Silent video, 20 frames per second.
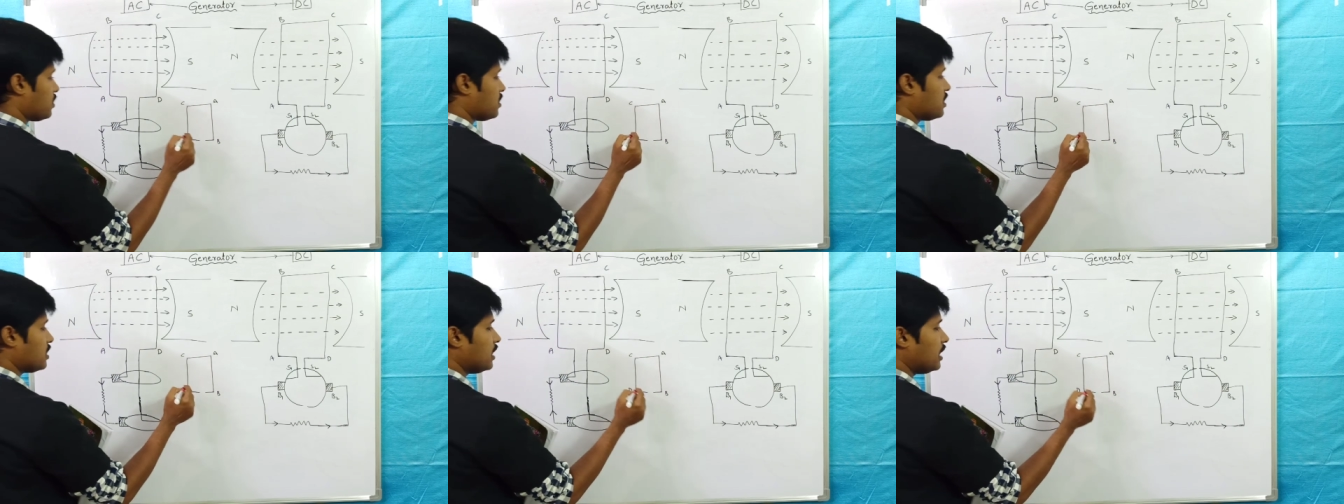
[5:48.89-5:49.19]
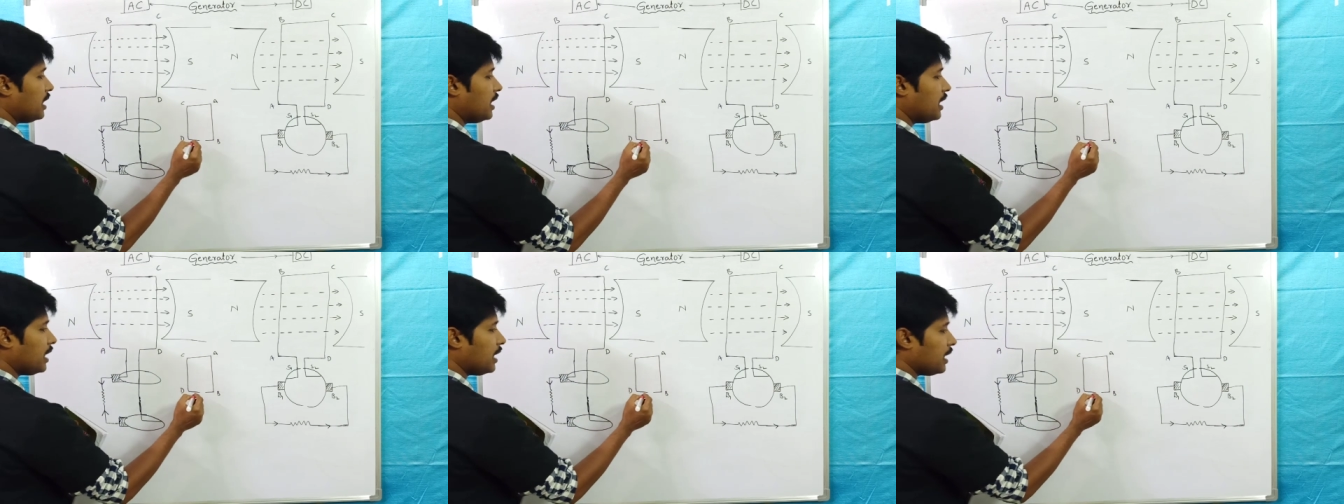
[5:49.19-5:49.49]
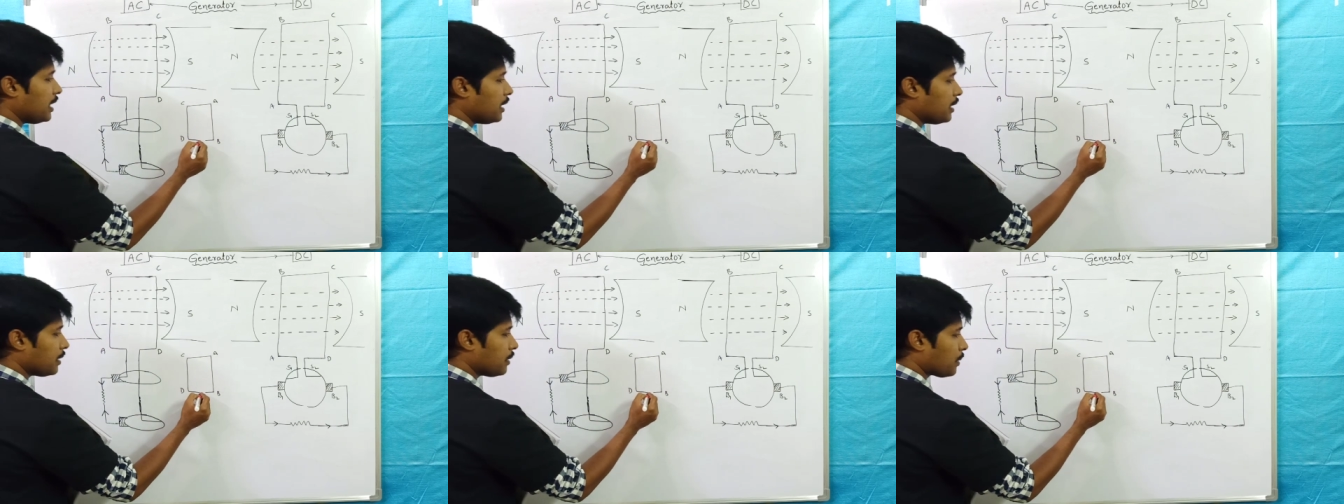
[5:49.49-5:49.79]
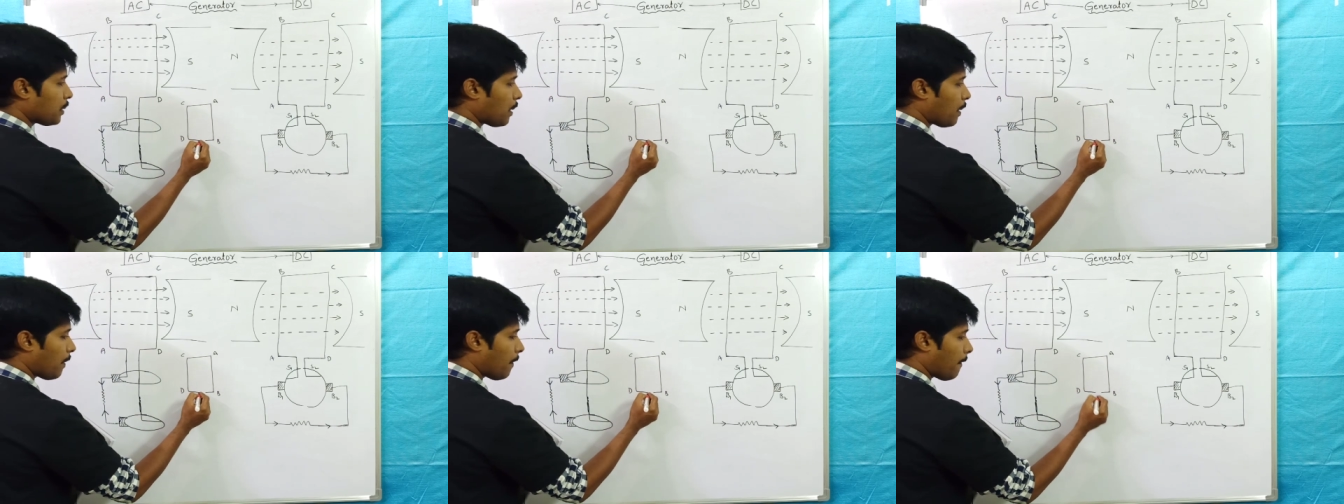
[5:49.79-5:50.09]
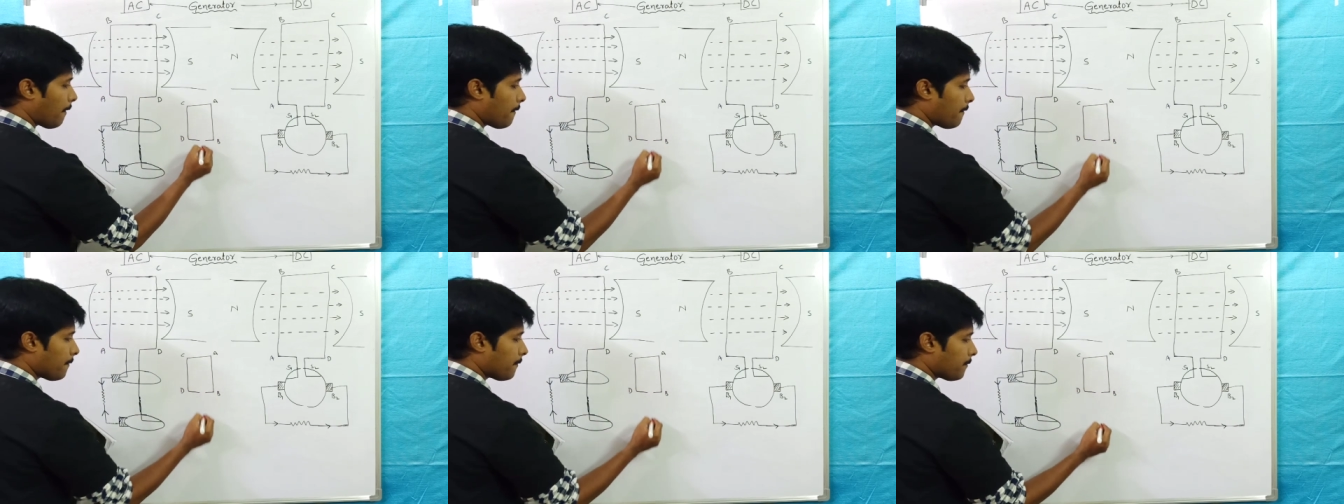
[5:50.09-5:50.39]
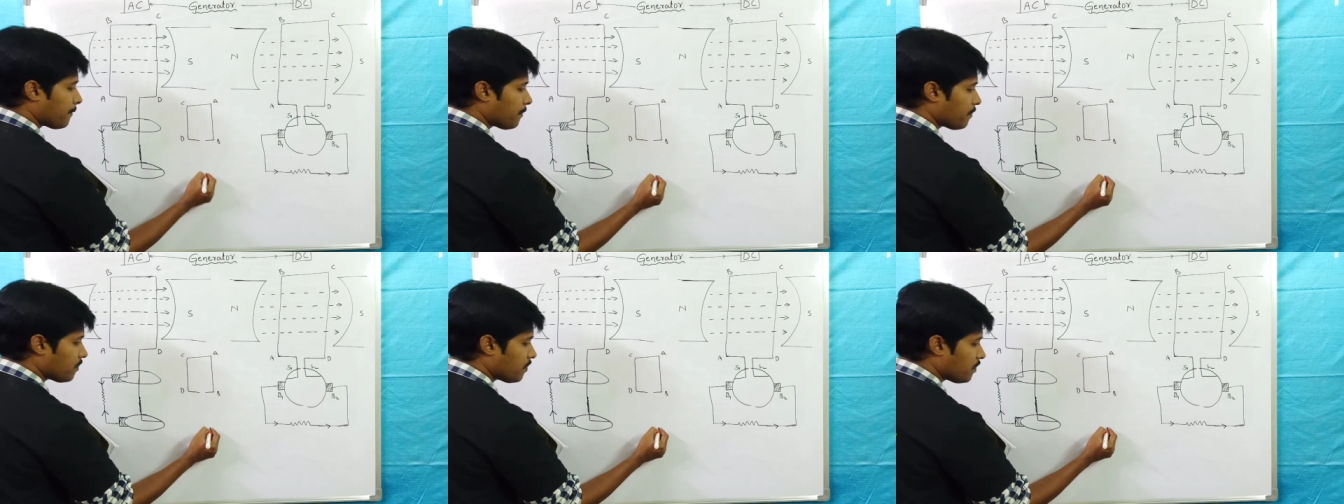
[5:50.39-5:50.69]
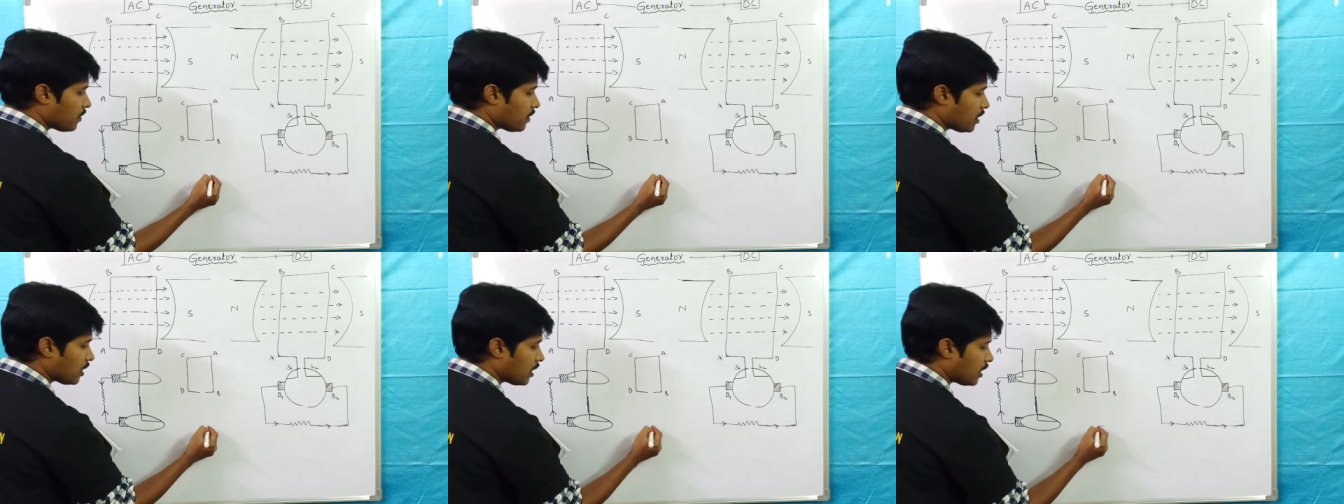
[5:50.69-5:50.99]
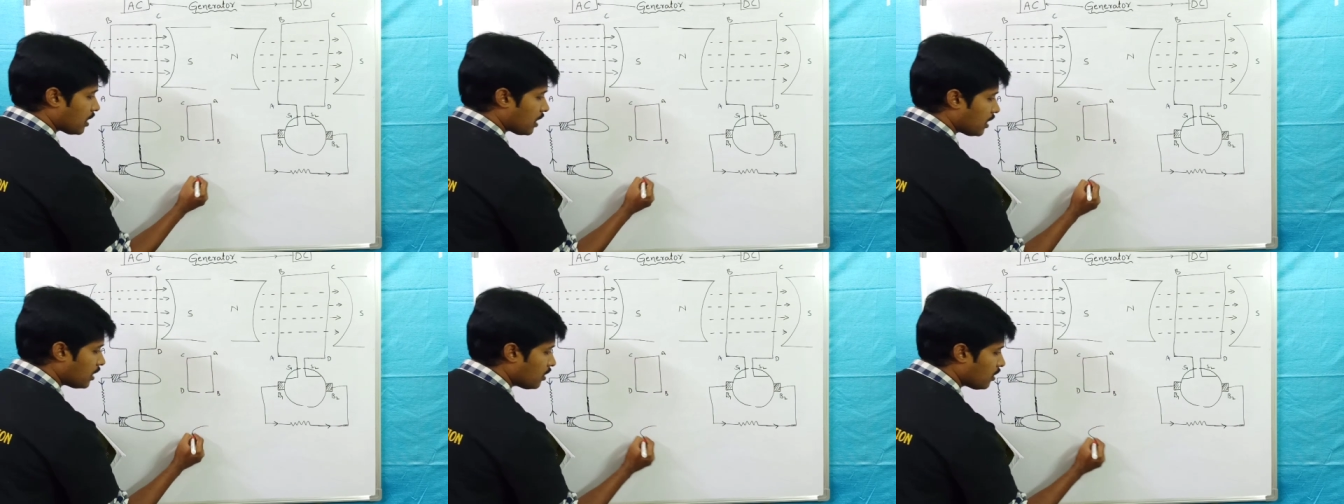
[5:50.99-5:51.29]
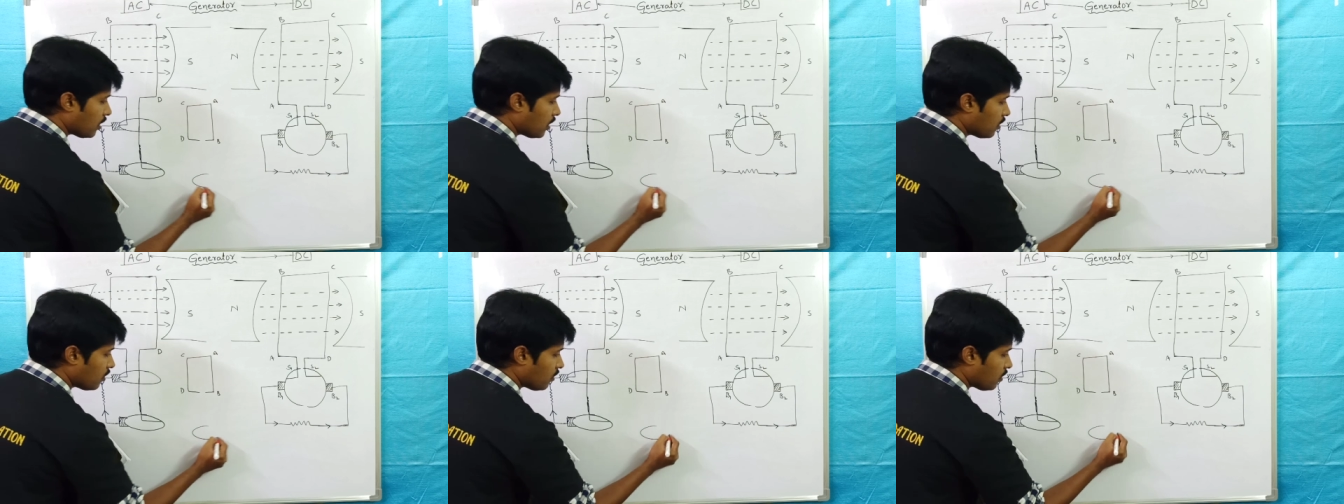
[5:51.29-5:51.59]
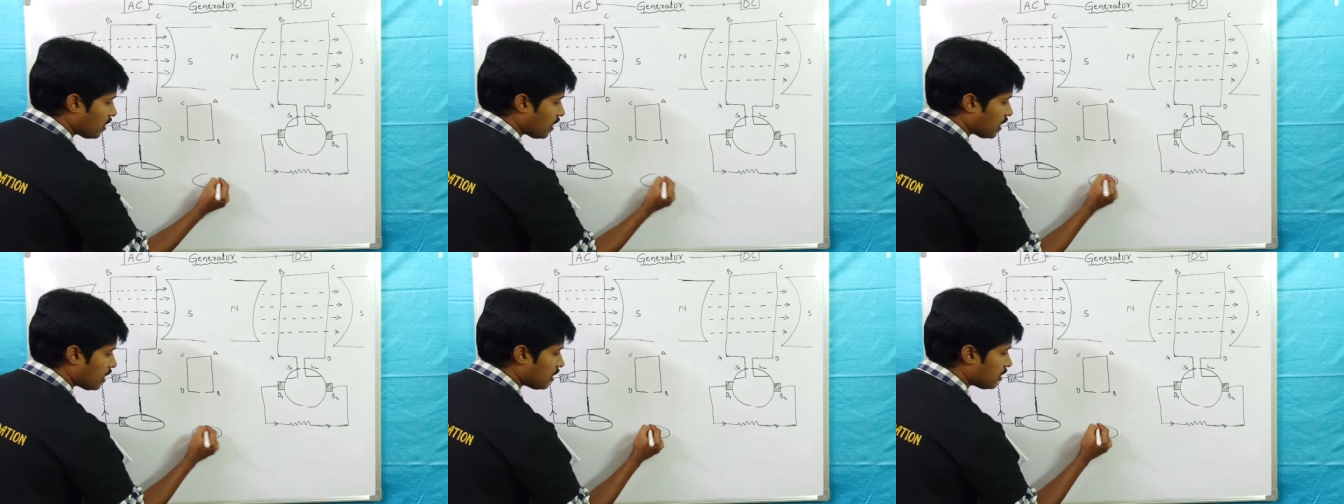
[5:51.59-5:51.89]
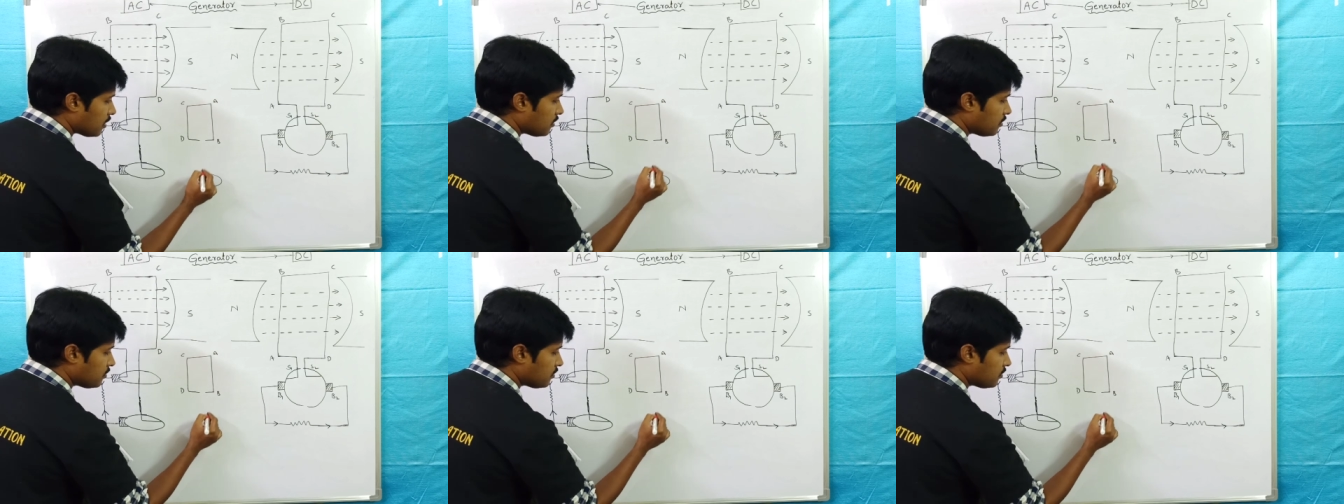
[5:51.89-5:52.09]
సీడీ ఇక్కడ రెండు రింగులు ఉన్నాయి కదా